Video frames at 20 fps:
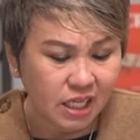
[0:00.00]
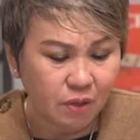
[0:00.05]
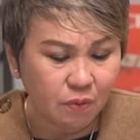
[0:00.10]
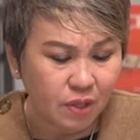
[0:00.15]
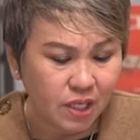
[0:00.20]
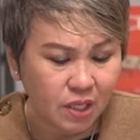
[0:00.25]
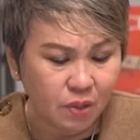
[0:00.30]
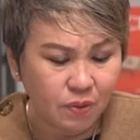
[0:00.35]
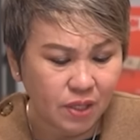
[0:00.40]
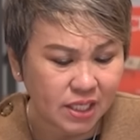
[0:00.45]

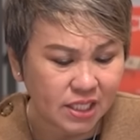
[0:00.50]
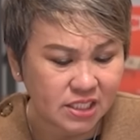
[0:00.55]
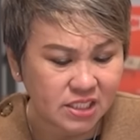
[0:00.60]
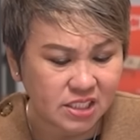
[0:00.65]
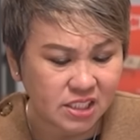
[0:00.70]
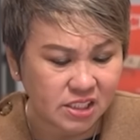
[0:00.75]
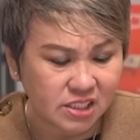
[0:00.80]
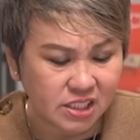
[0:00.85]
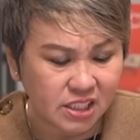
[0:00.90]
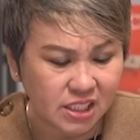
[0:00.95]
dewa-dewa
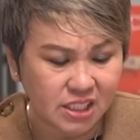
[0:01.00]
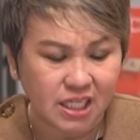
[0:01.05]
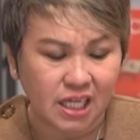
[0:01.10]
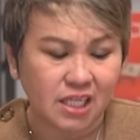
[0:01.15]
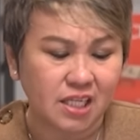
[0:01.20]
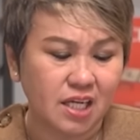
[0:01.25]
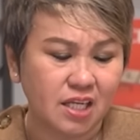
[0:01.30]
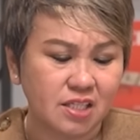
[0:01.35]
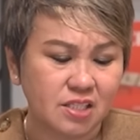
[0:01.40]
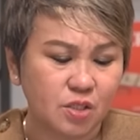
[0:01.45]

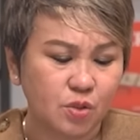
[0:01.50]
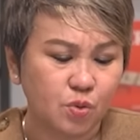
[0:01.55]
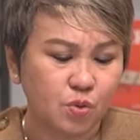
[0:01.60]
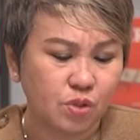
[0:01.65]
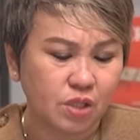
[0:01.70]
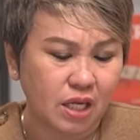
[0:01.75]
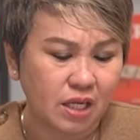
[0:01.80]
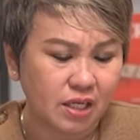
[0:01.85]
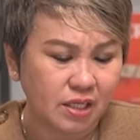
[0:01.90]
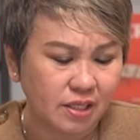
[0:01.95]
kejijikan dari
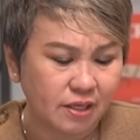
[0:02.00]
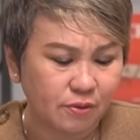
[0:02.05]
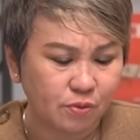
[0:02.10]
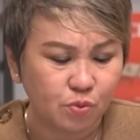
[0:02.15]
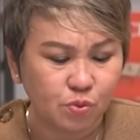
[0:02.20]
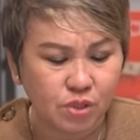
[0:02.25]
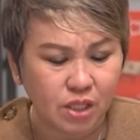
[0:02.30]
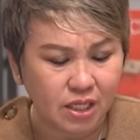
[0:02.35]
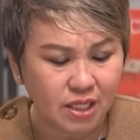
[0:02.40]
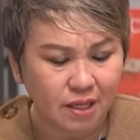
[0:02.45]
seluruh tanah
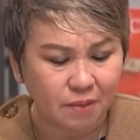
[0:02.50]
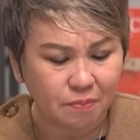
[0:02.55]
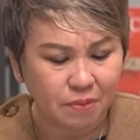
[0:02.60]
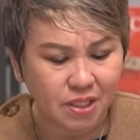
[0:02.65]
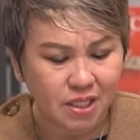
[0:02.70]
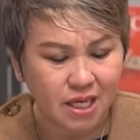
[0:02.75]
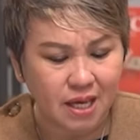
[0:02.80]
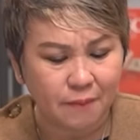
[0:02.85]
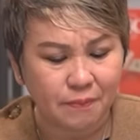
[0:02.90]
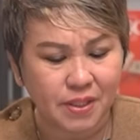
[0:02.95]
Yehuda dan
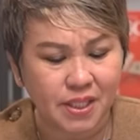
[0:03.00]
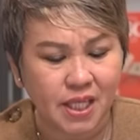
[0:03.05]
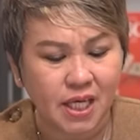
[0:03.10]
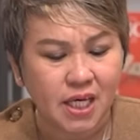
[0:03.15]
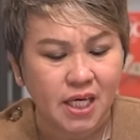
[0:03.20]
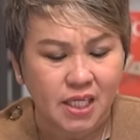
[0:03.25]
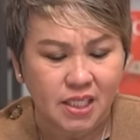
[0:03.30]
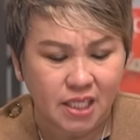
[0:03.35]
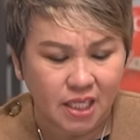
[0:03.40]
Benyamin